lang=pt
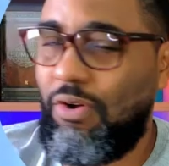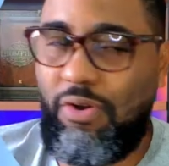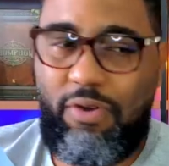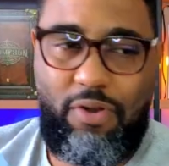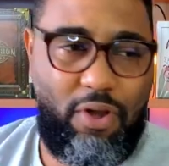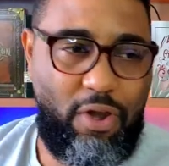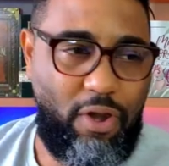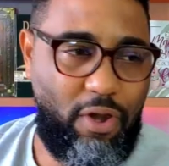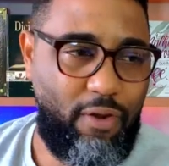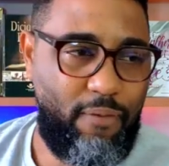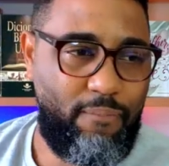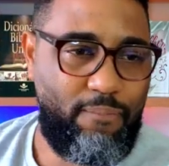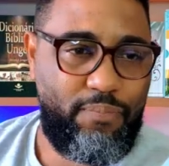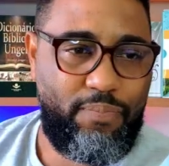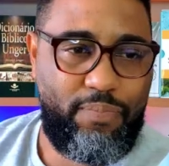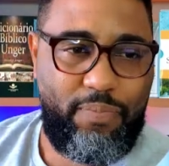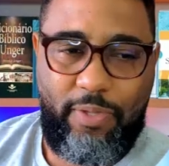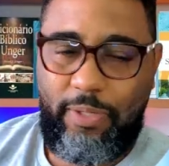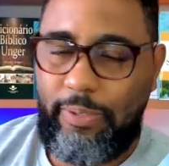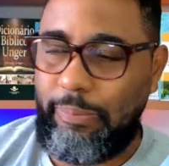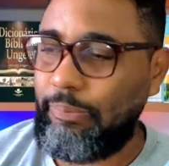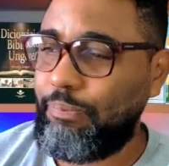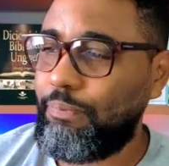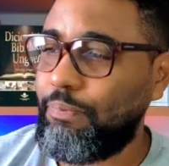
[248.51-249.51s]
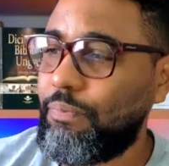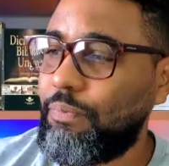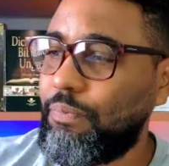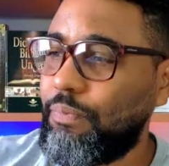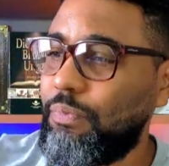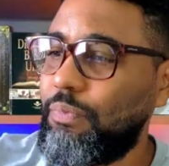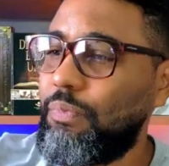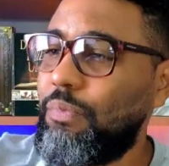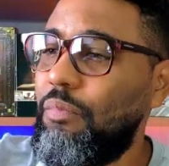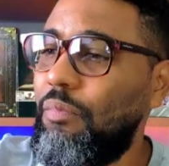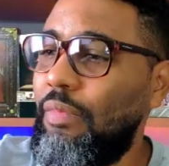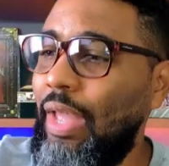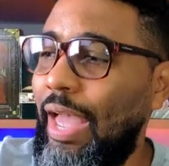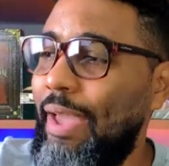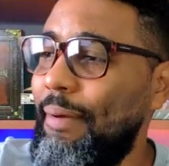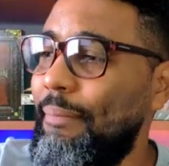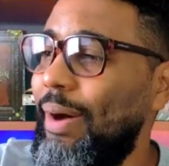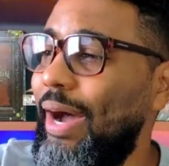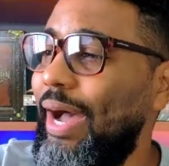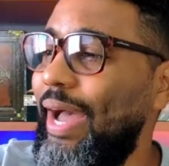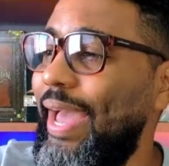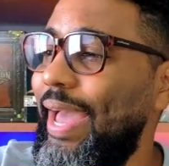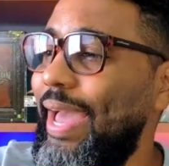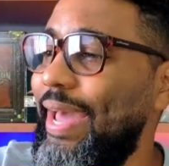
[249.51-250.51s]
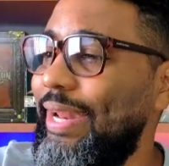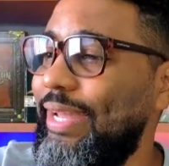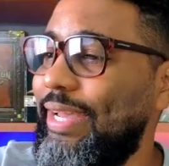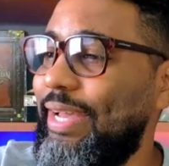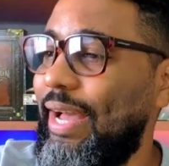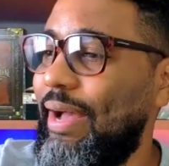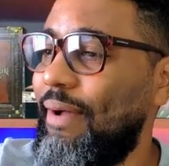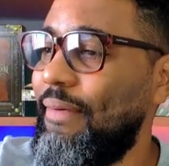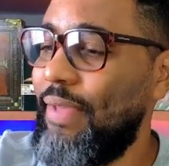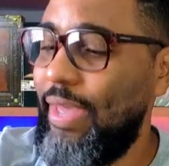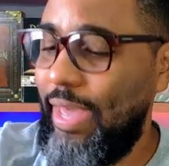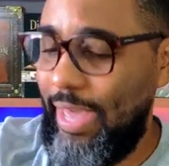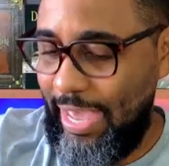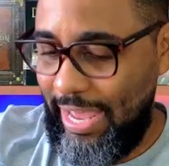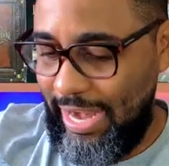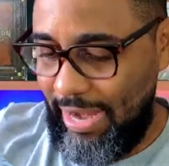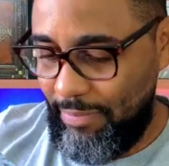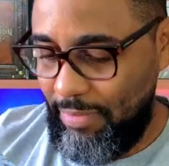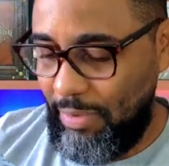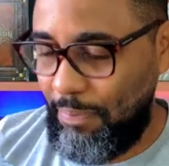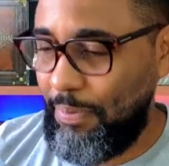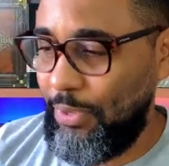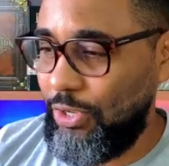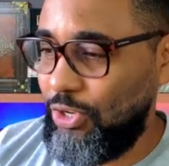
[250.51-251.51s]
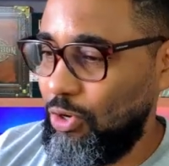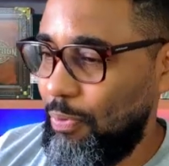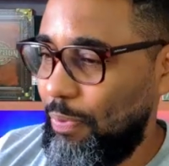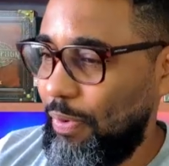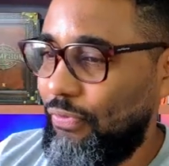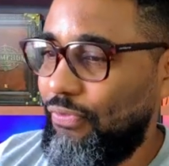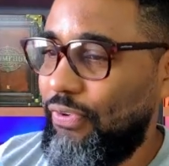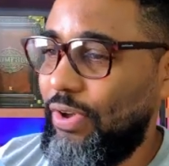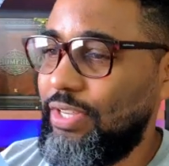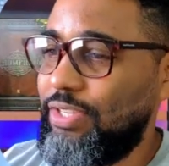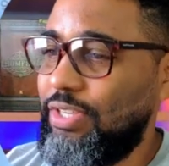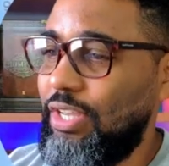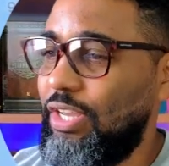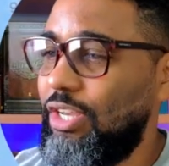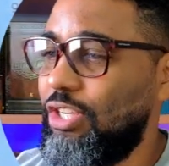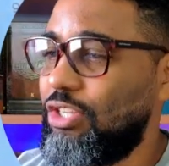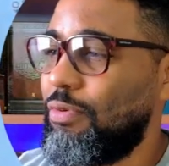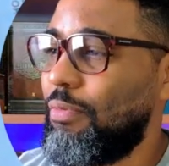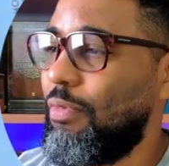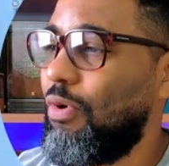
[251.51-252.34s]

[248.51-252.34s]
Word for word: Ó, a irmã Érica, ela me pediu para fazer isso.